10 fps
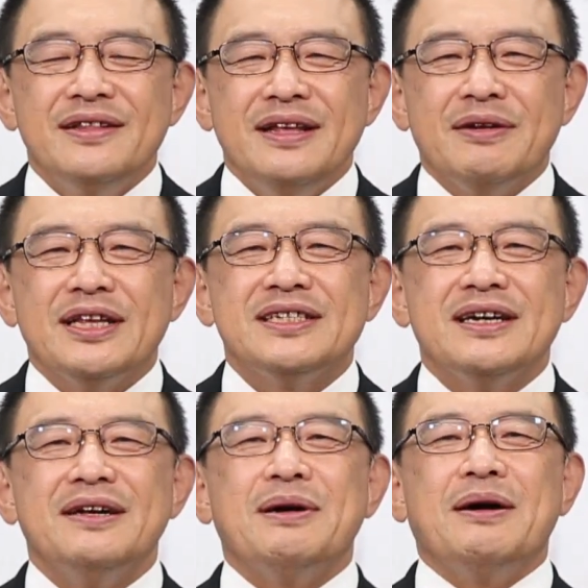で私
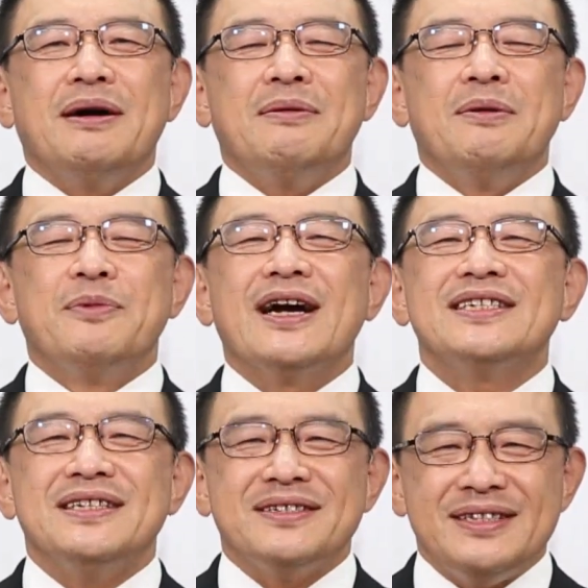が
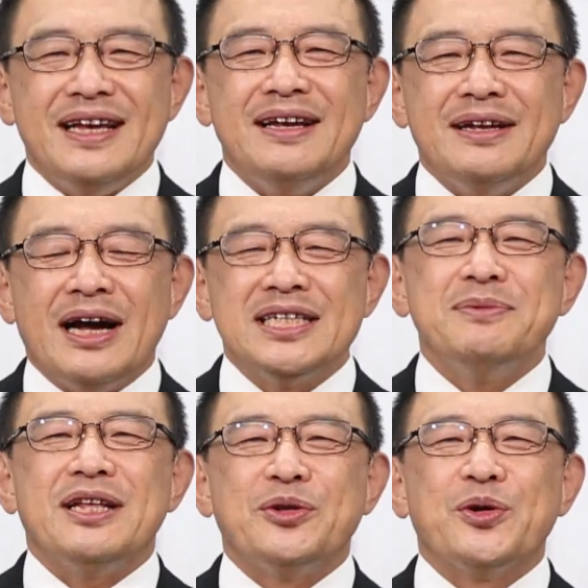昔ですね初
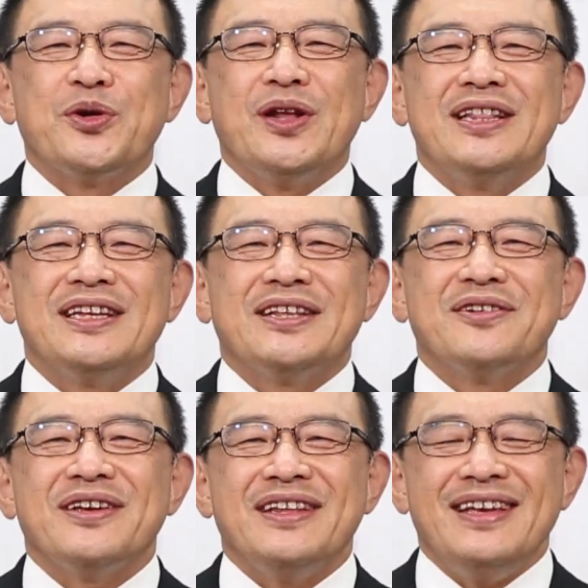めて東京にやってきた
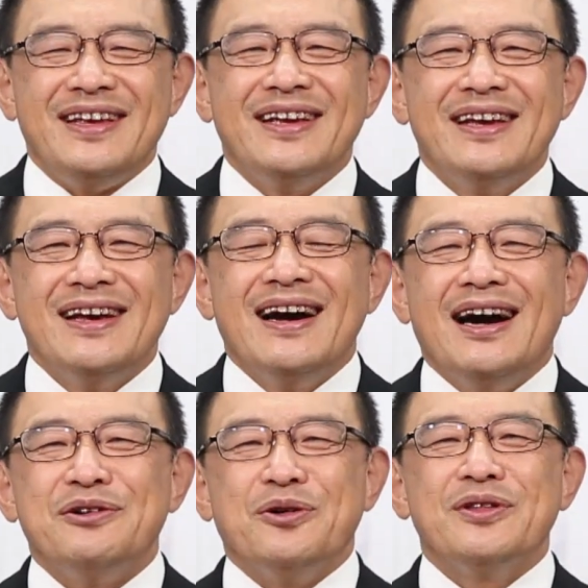時に
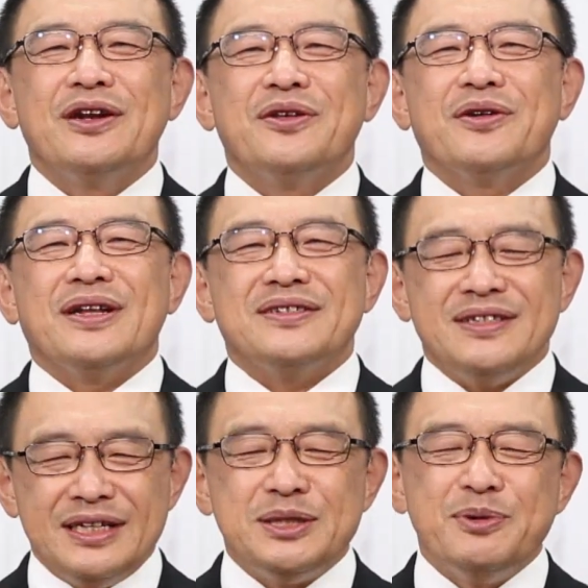ある女の人がです
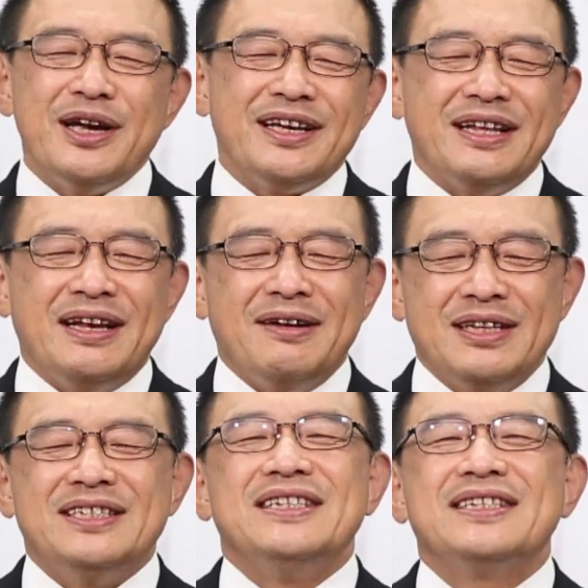ね渋谷駅で
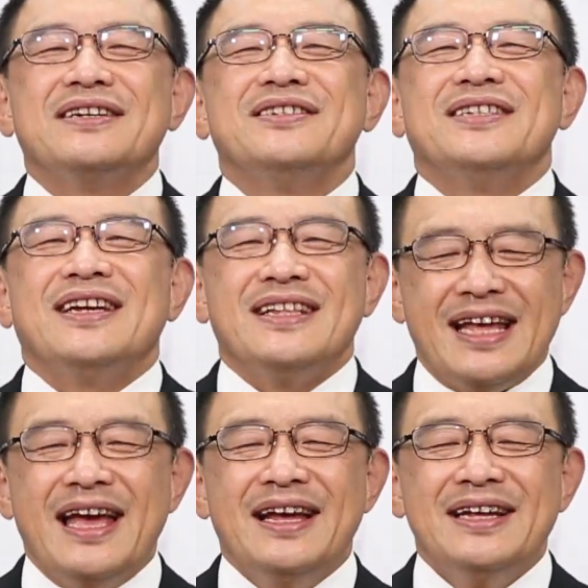私に近づいてき
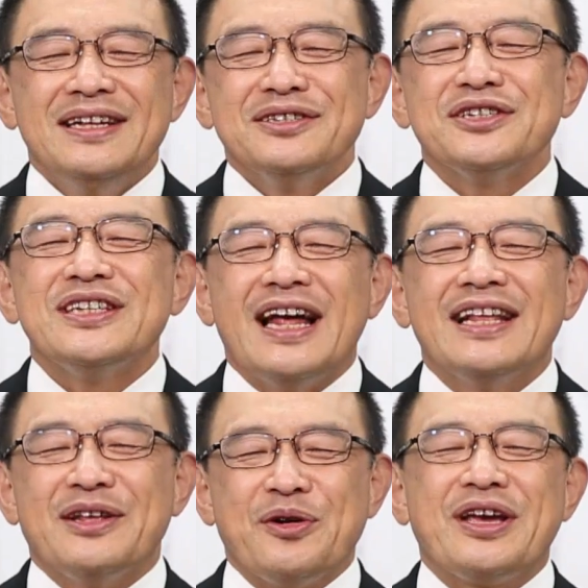てそしてあ
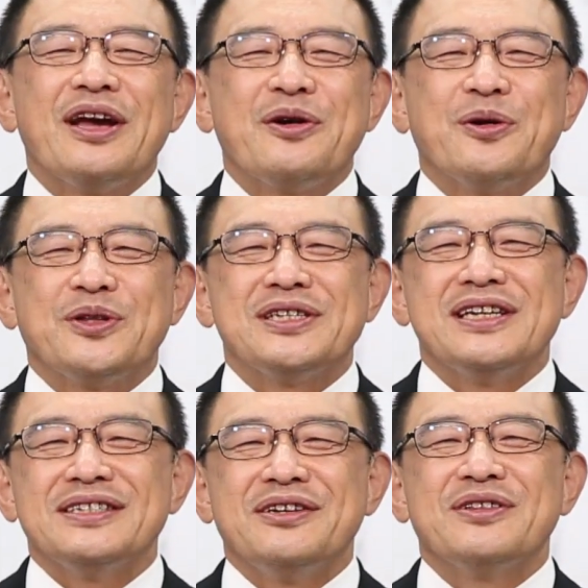なたの健康と
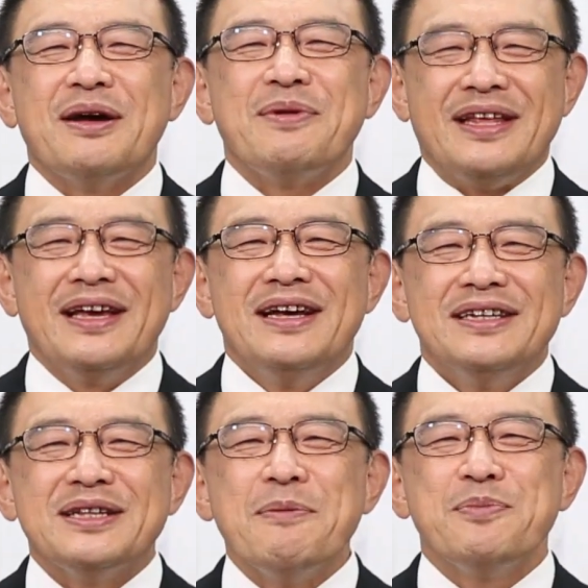幸せのために
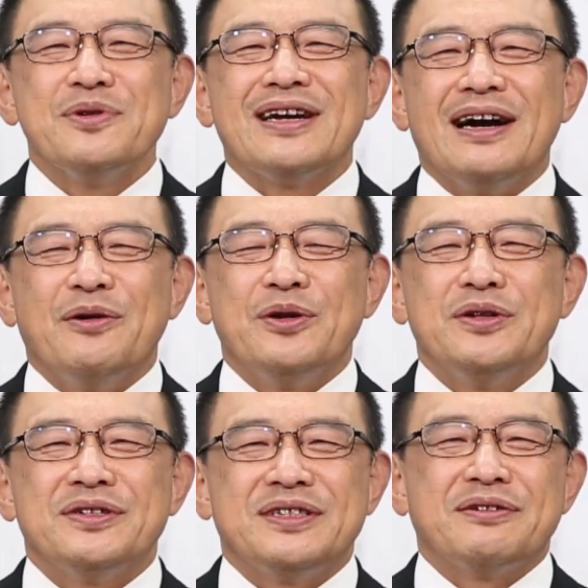3分間お祈
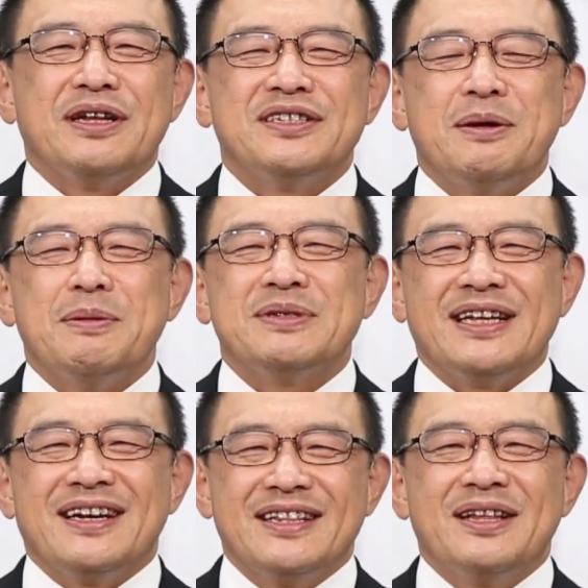りさせてくださいませ
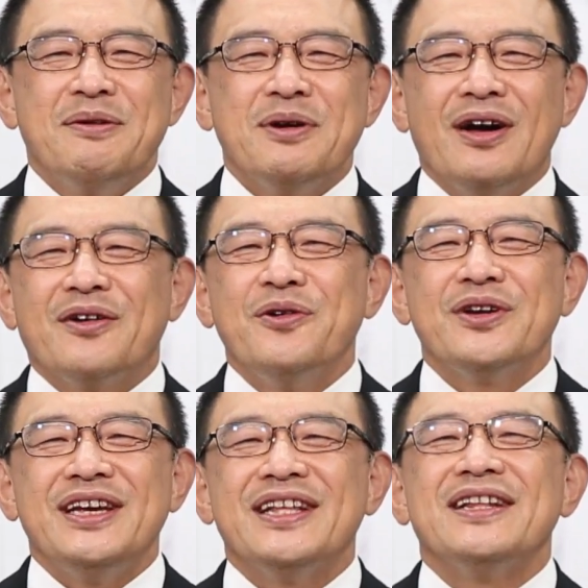んかこ
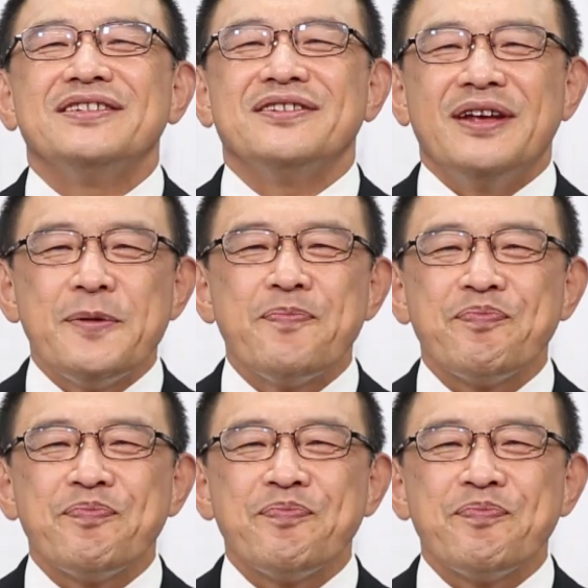う聞いたんですよね。